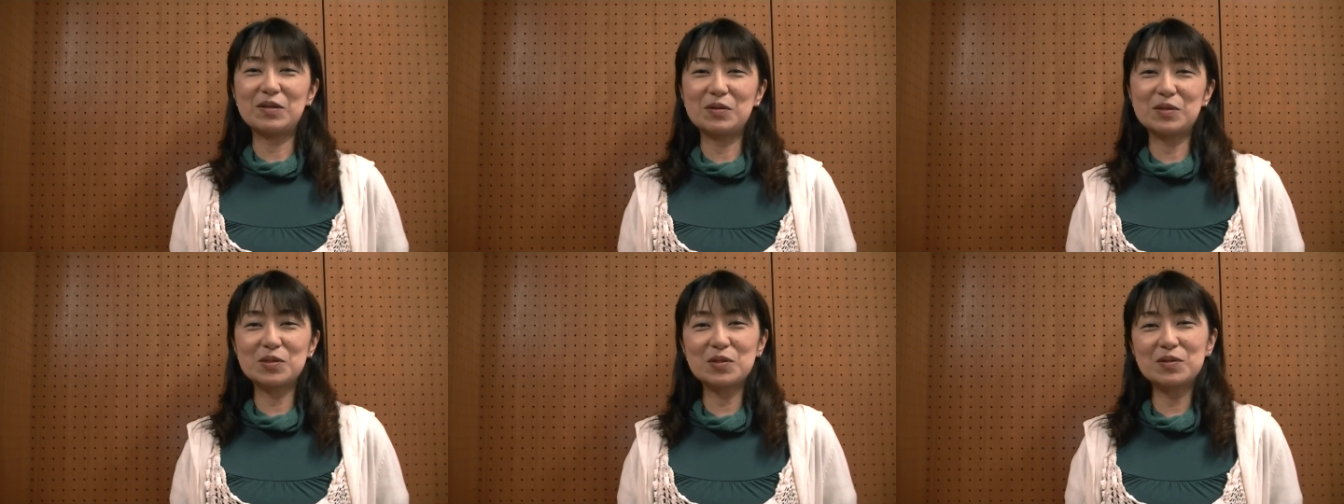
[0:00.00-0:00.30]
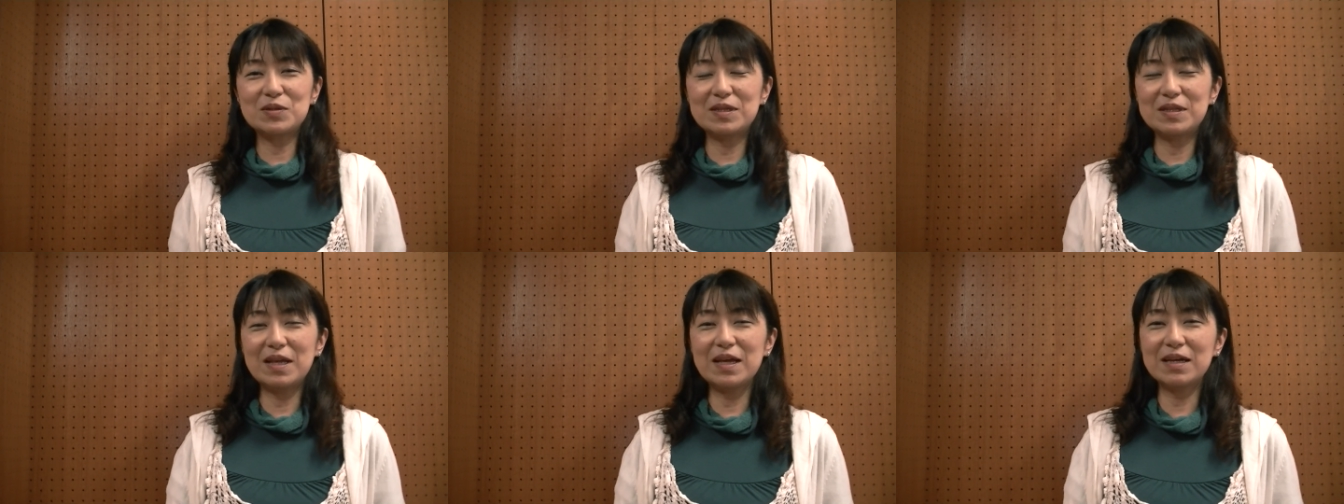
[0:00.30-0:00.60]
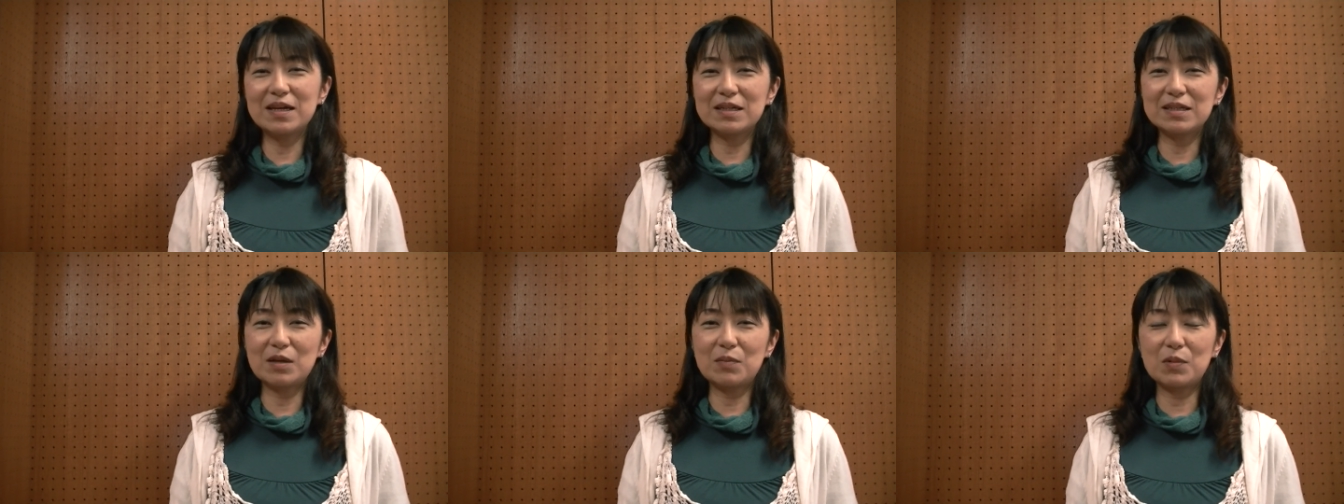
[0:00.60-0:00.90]
そうでない
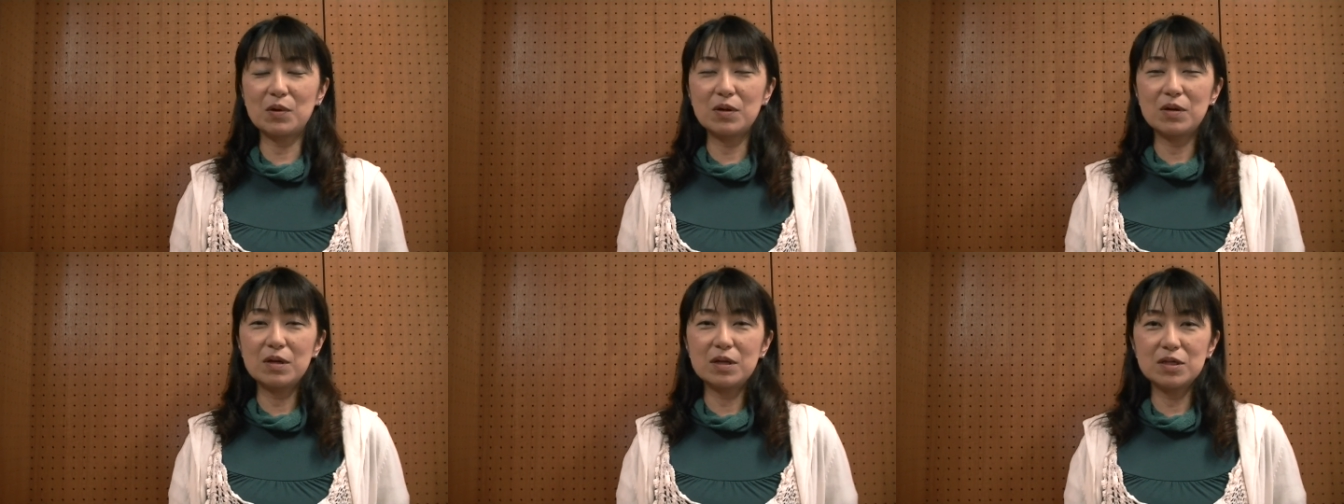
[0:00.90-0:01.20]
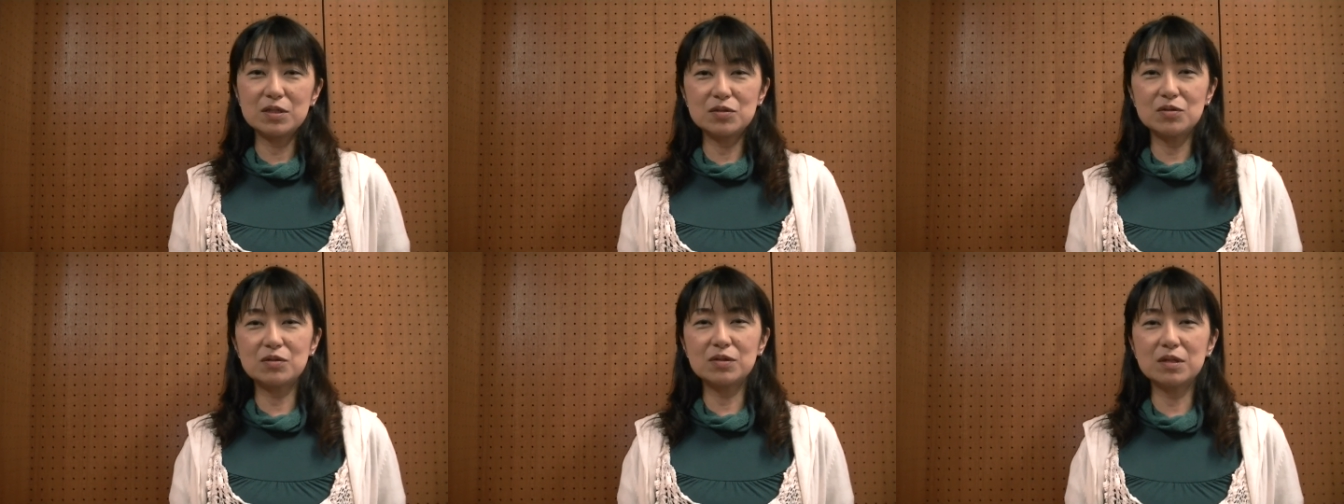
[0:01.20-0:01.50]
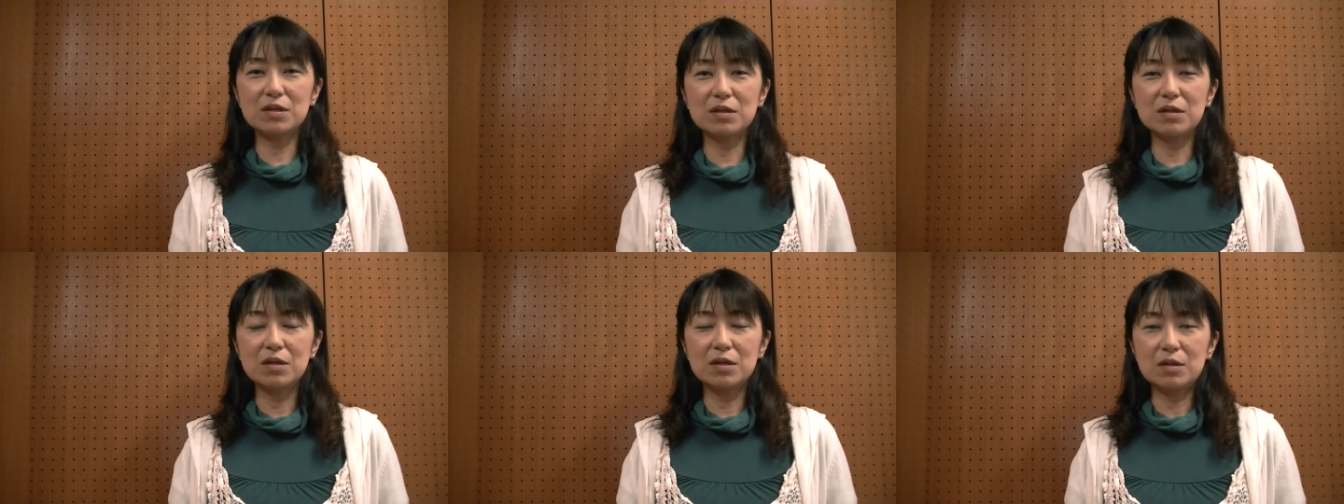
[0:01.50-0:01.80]
方も非常
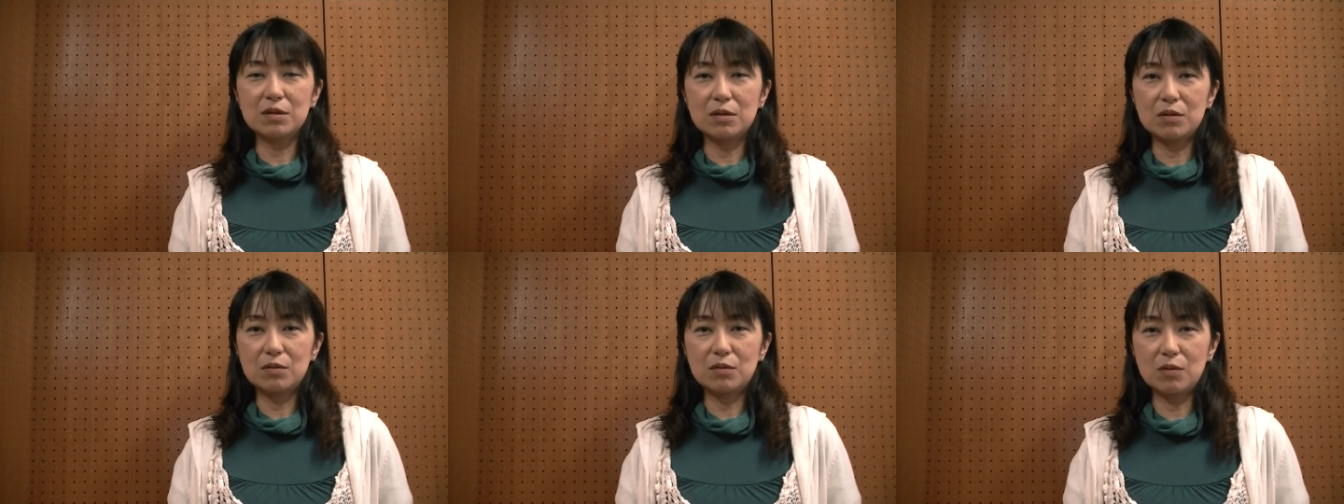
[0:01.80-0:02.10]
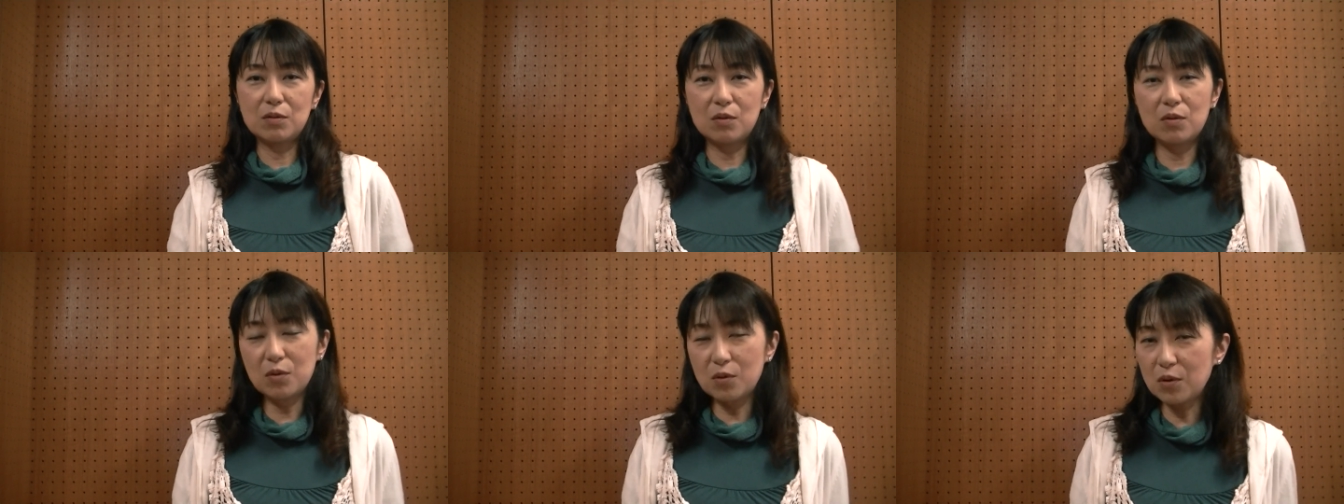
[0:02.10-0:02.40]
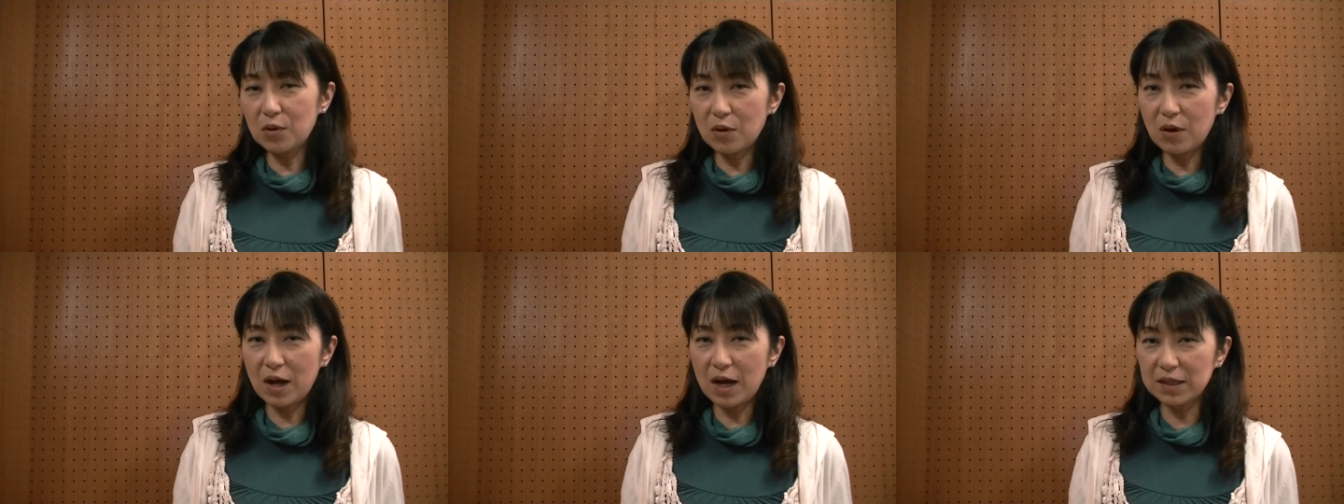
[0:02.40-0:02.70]
にこう
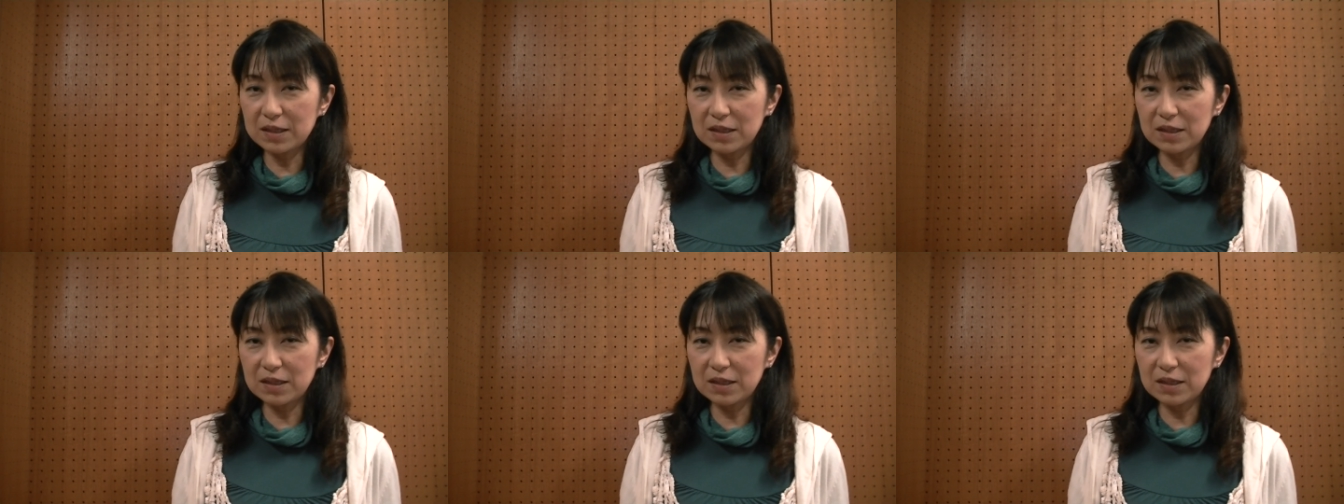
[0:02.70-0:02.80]
心温